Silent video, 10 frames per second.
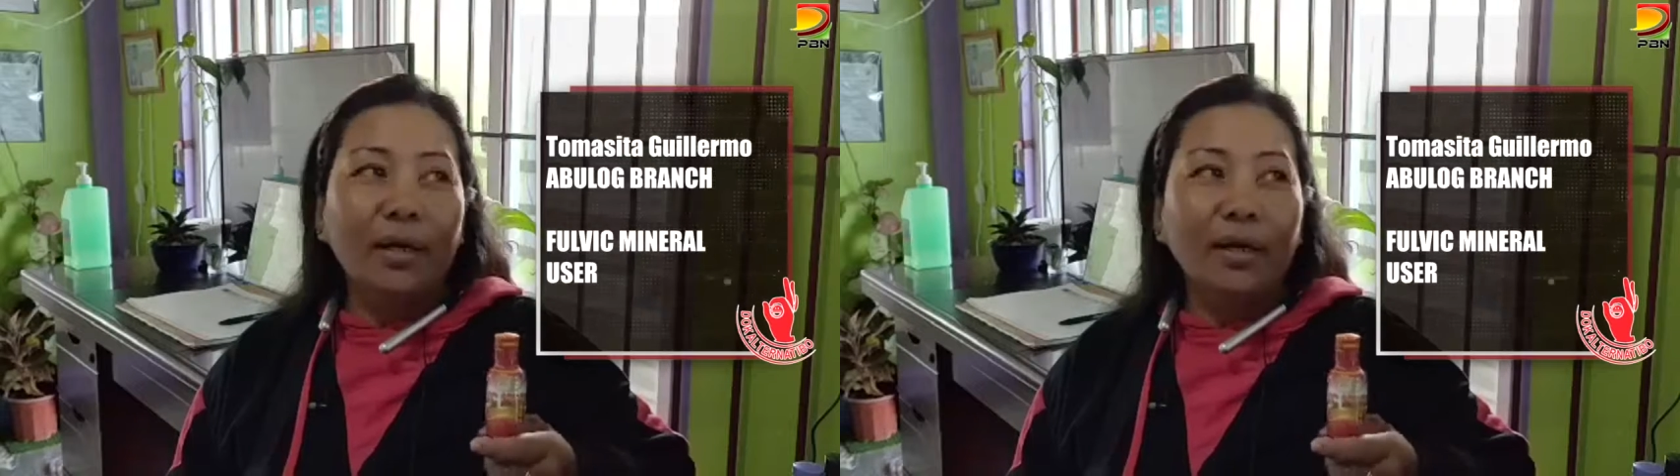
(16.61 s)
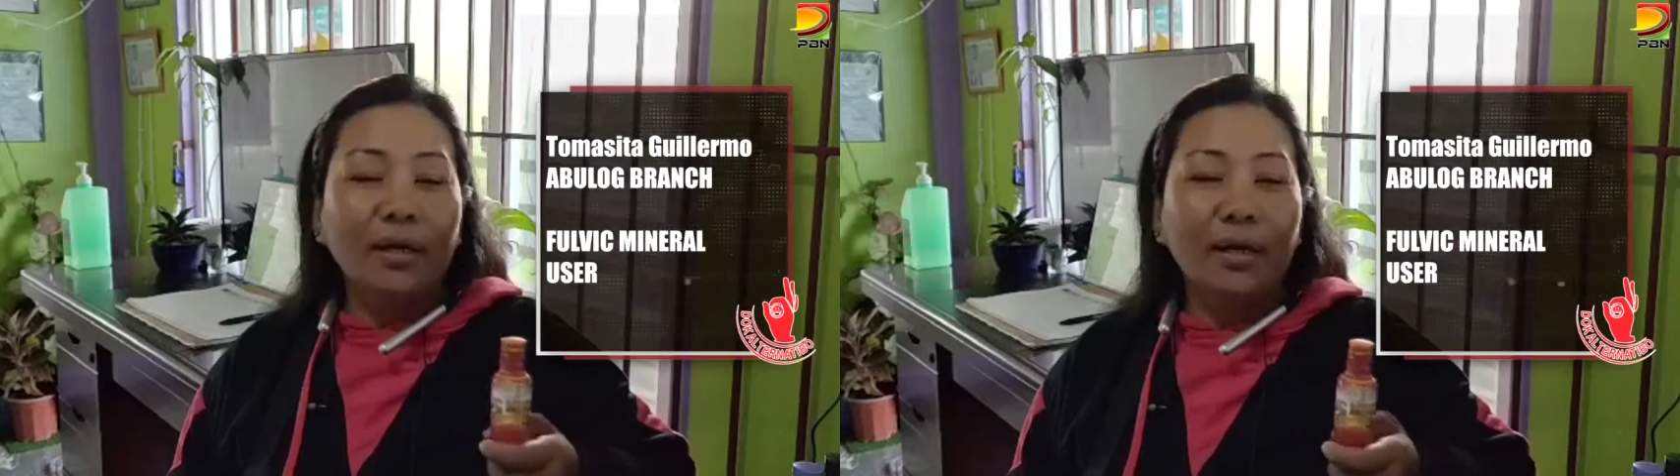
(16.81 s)

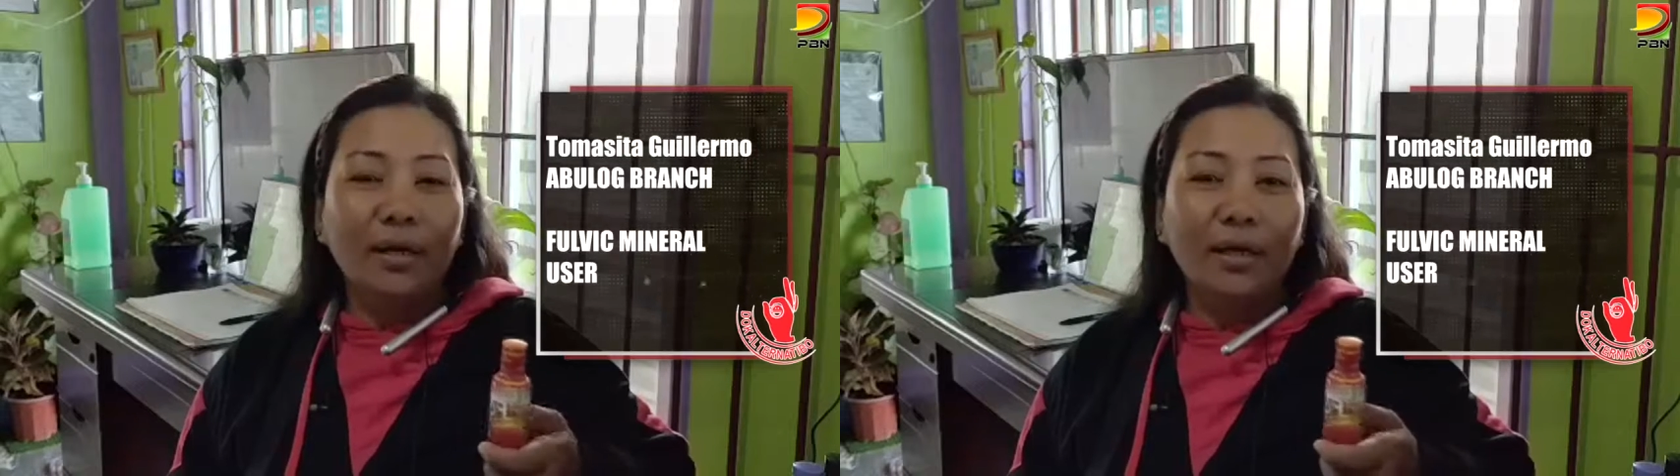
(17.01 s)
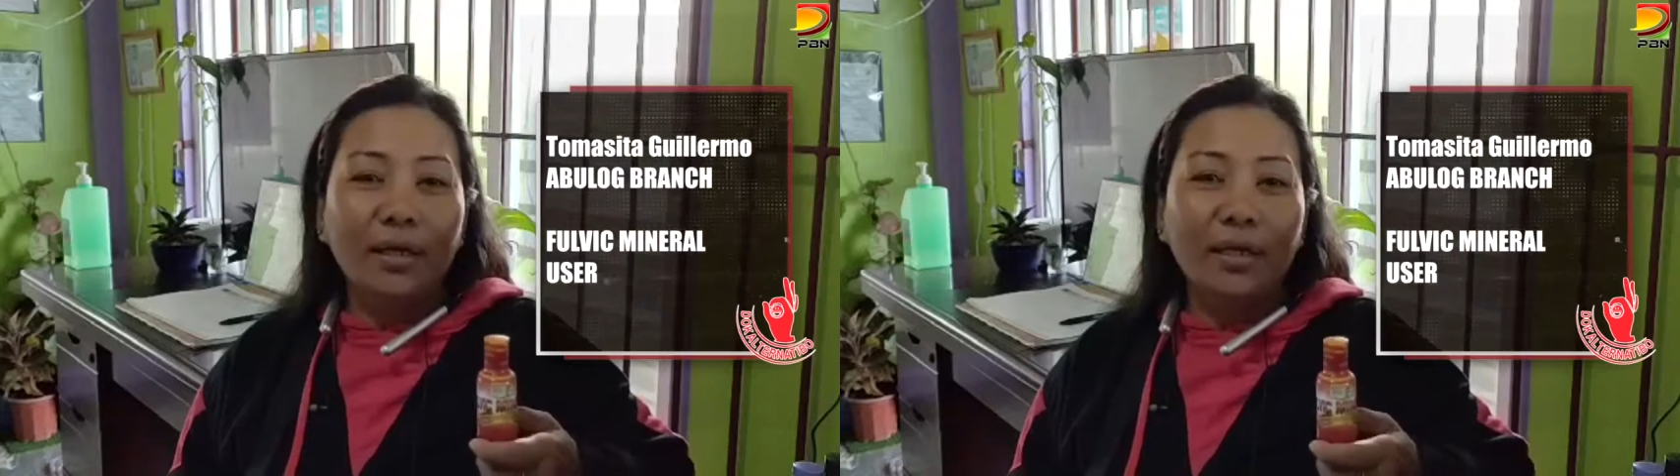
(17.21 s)

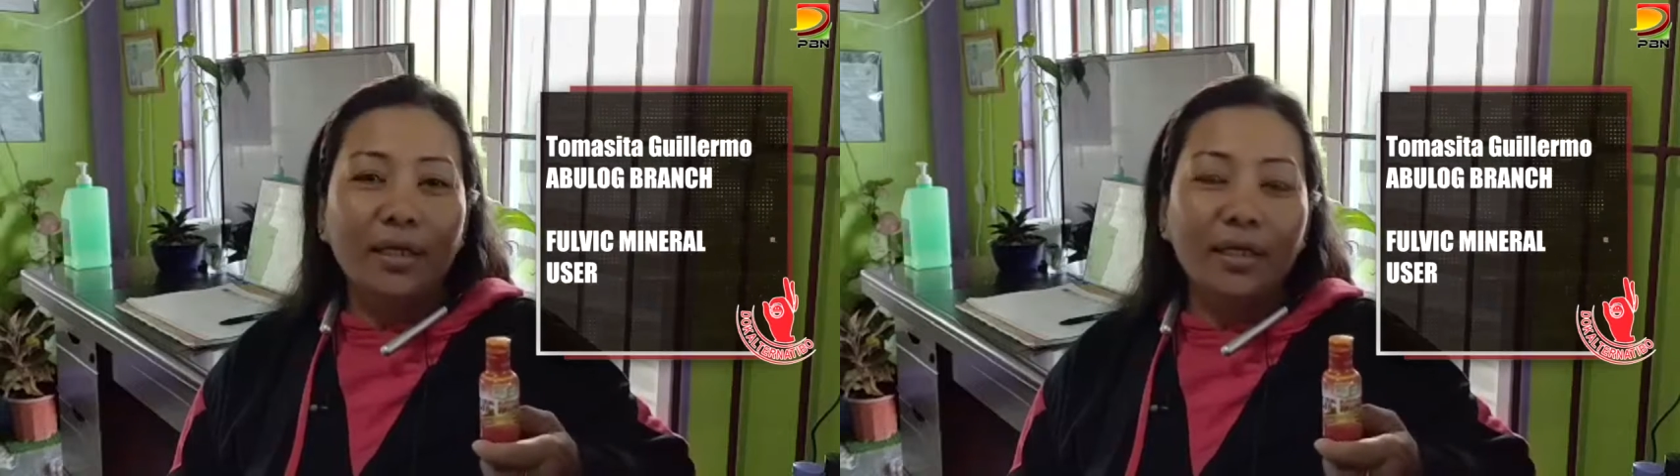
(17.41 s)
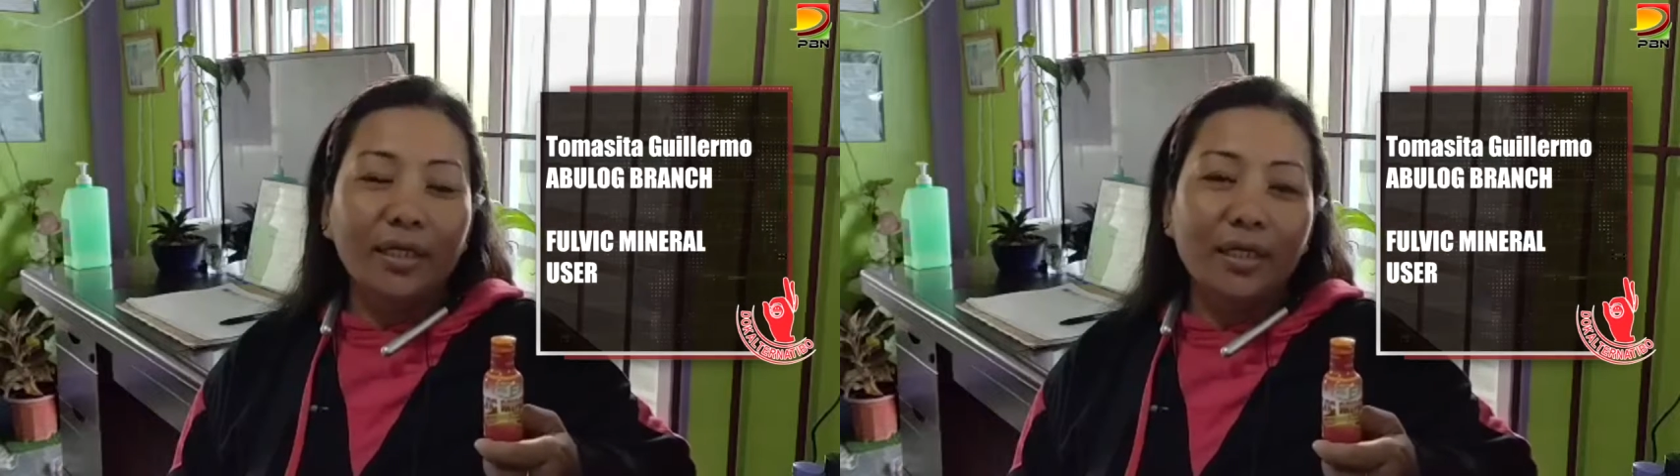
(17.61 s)
Uh,
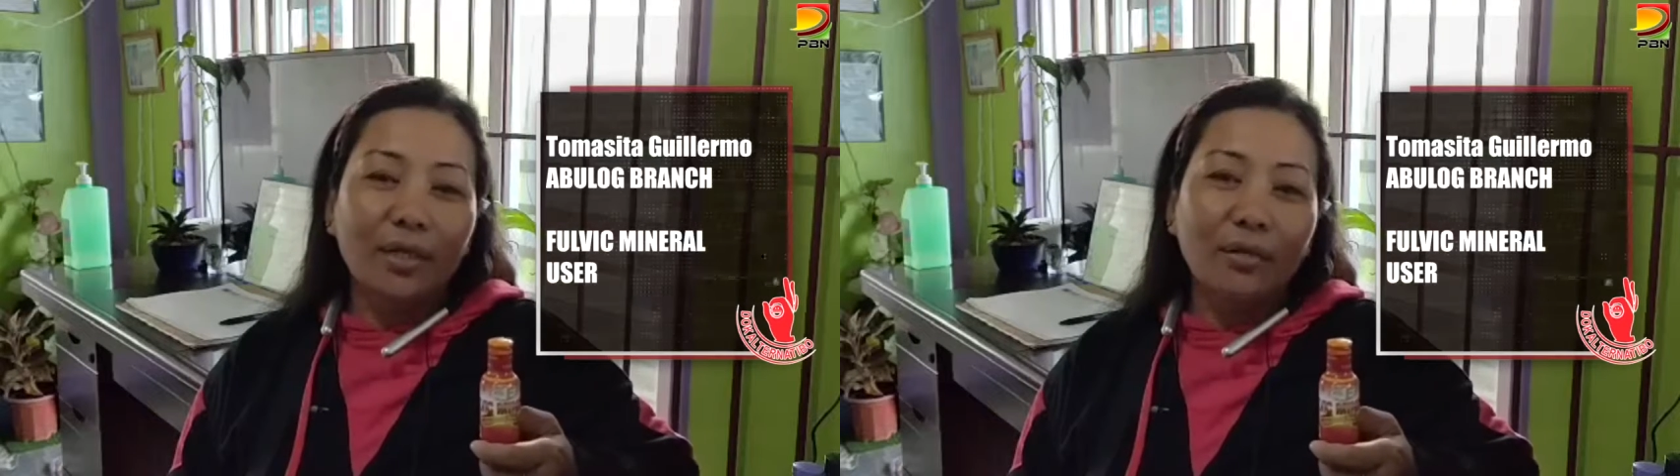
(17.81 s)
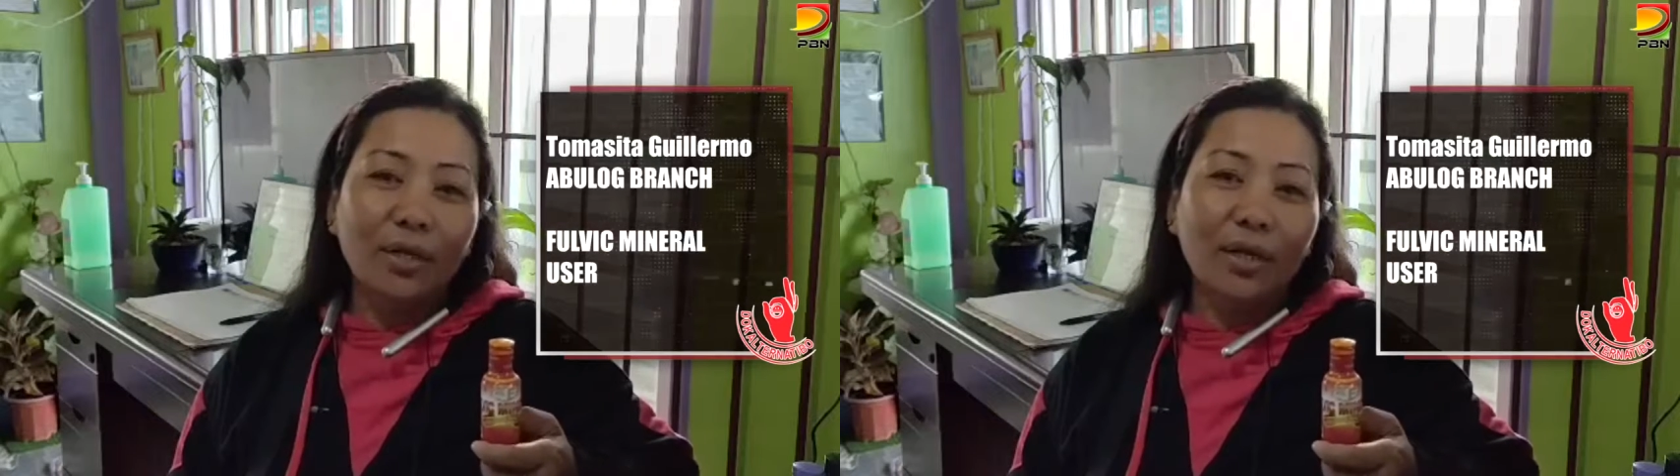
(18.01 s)
kadagiti
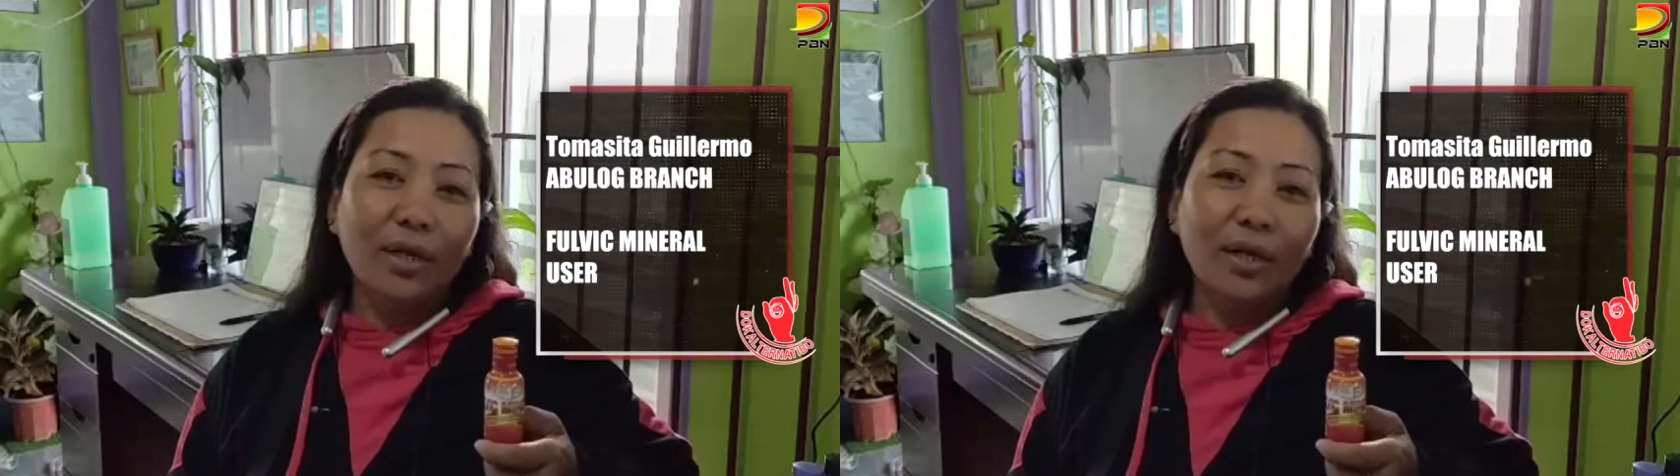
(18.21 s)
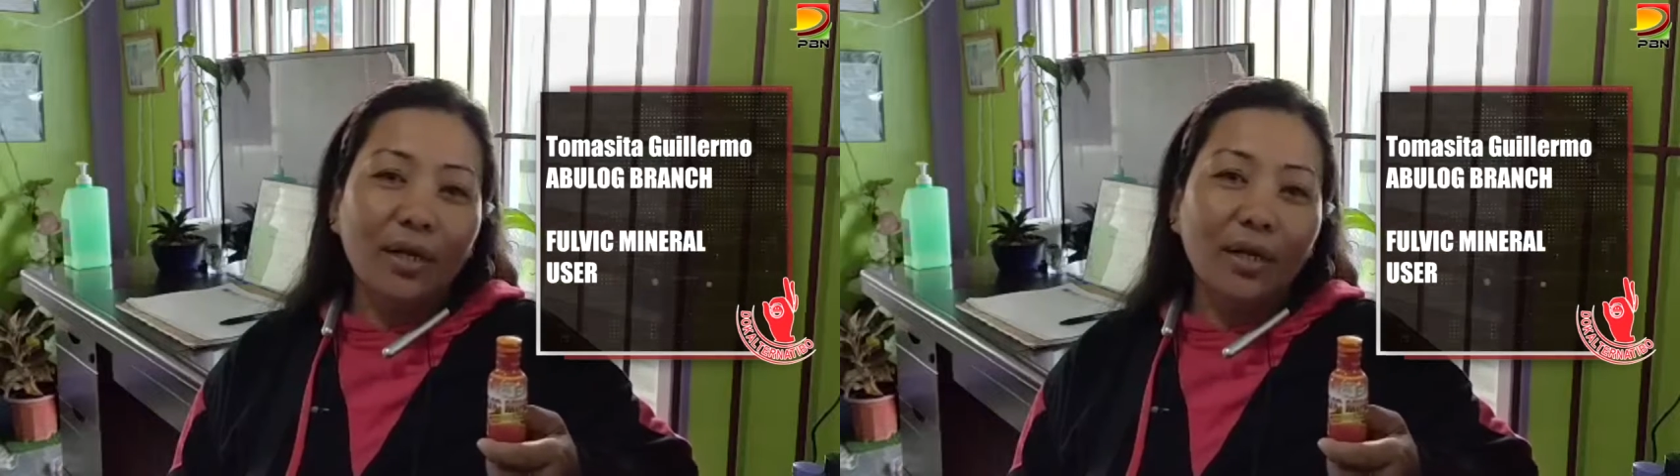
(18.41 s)

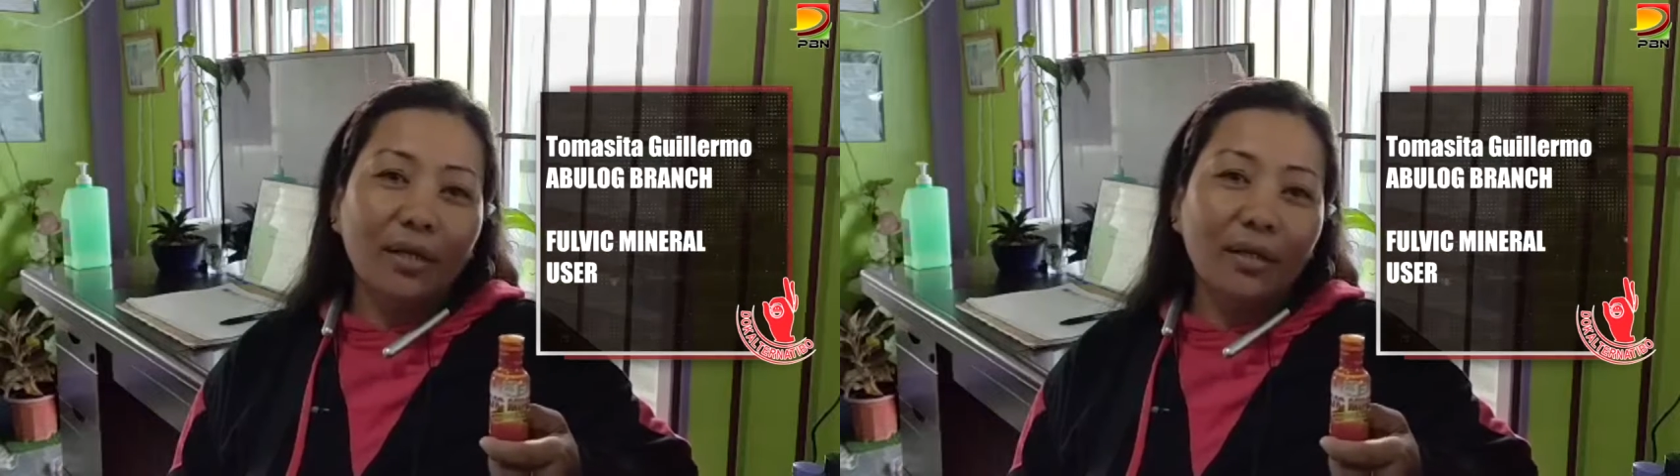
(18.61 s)
kalugarak,